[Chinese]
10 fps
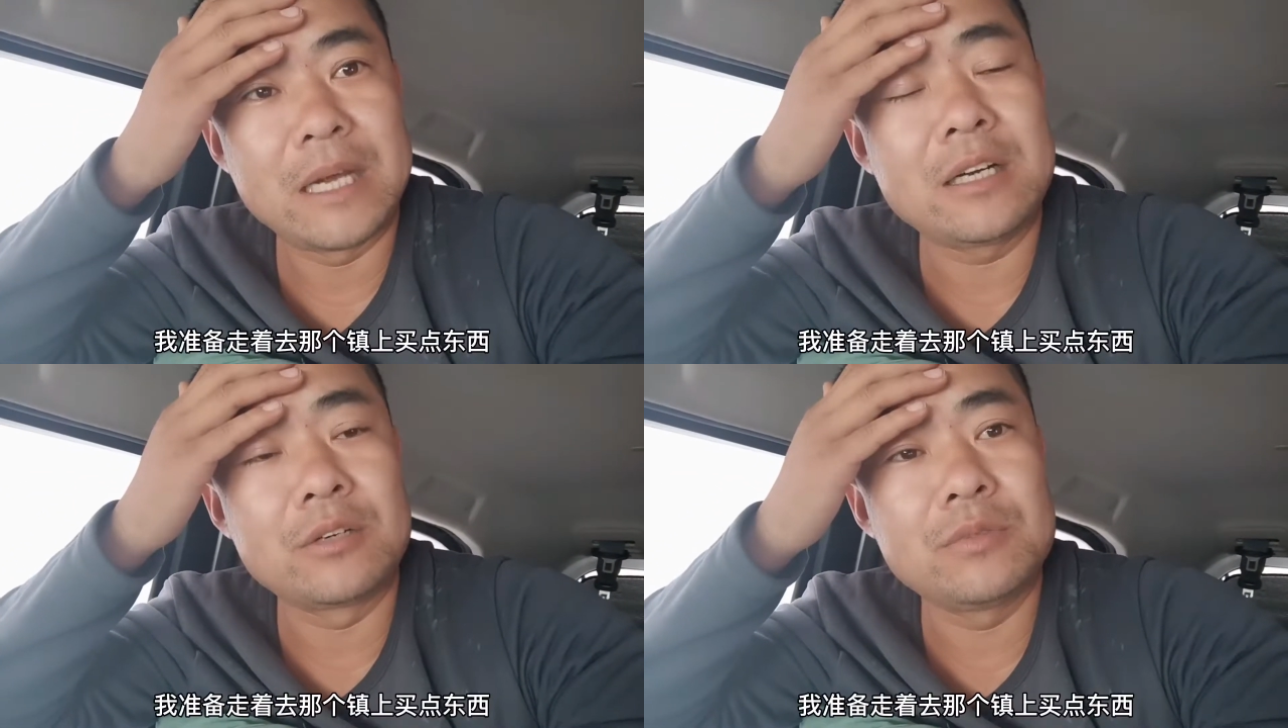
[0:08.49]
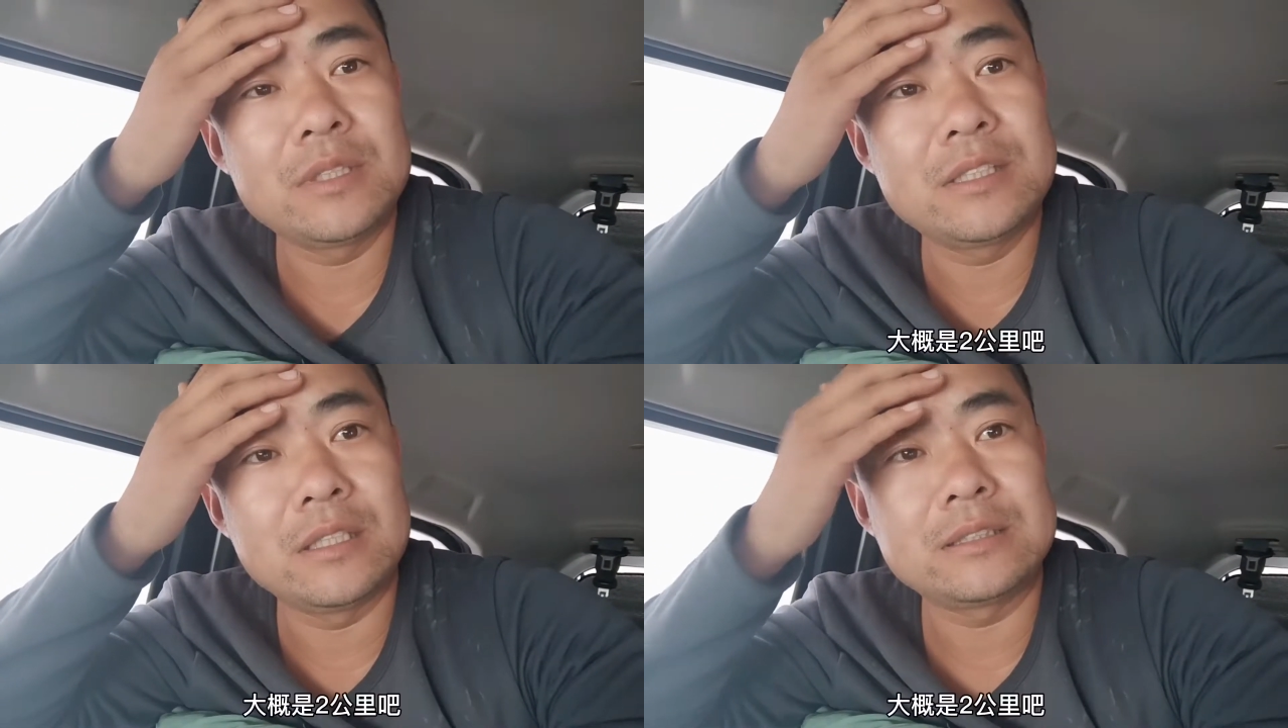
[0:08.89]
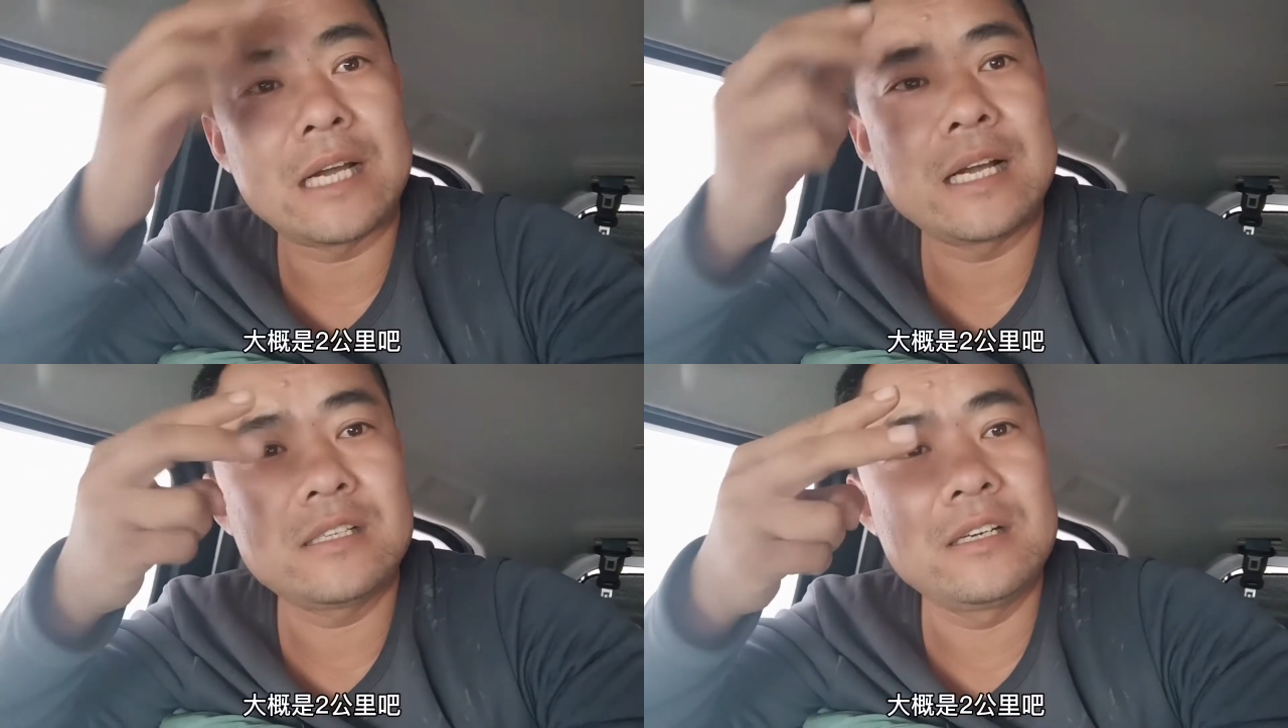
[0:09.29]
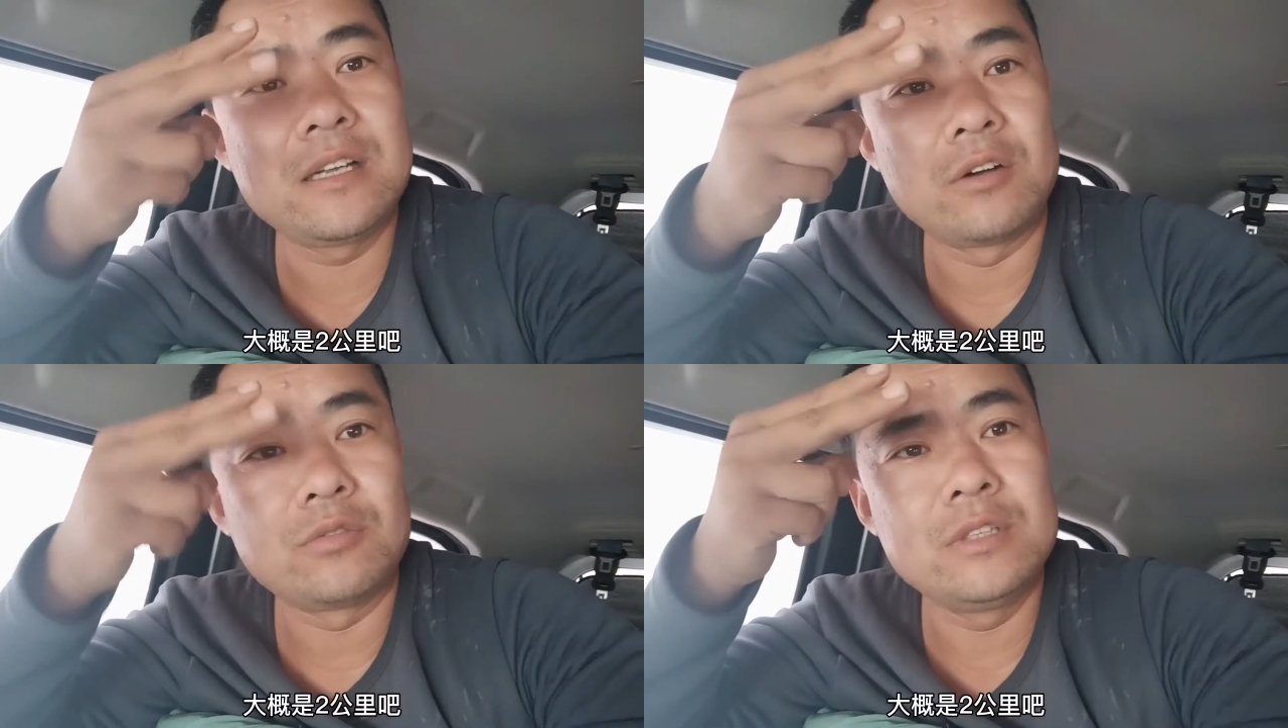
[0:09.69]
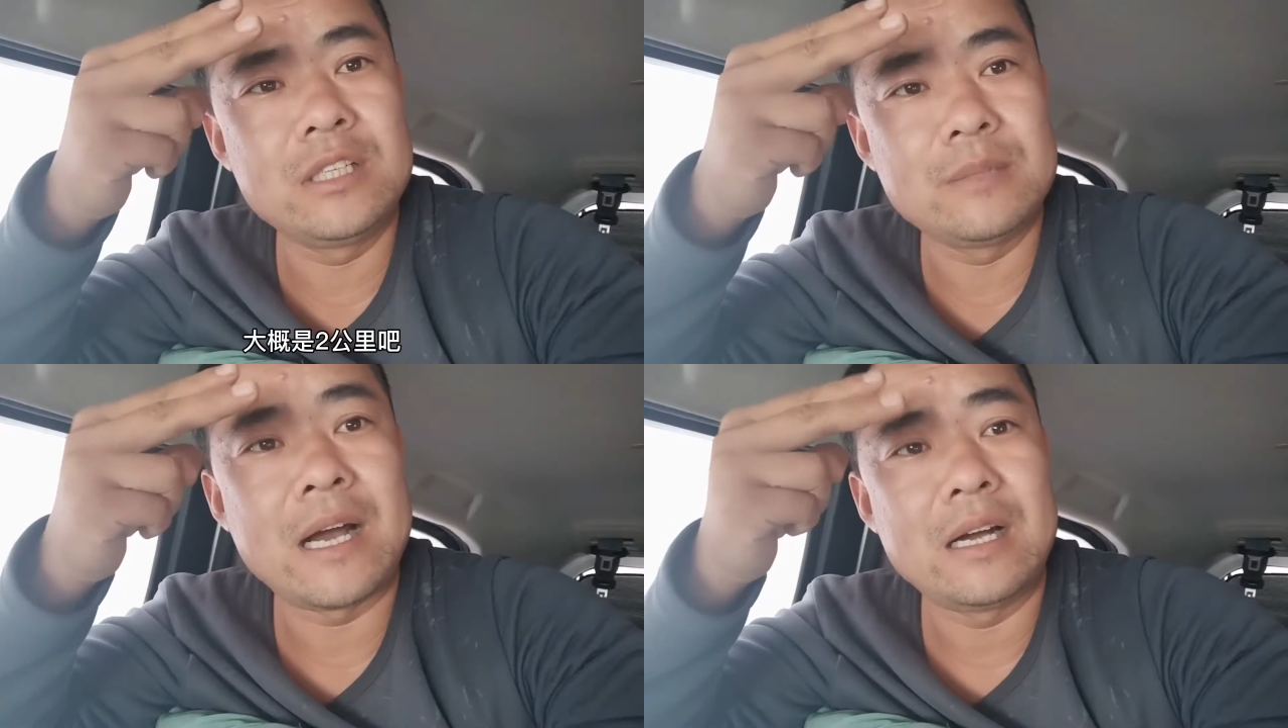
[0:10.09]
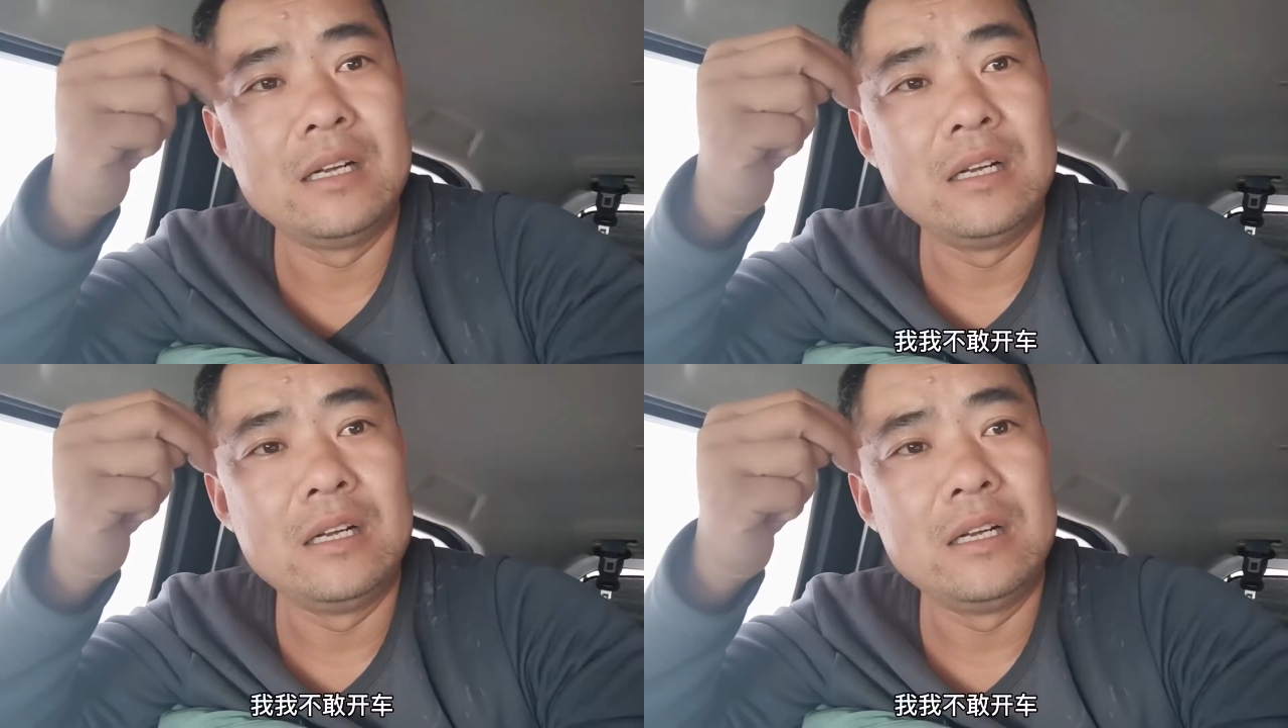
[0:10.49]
买点东西，大概是两公里吧。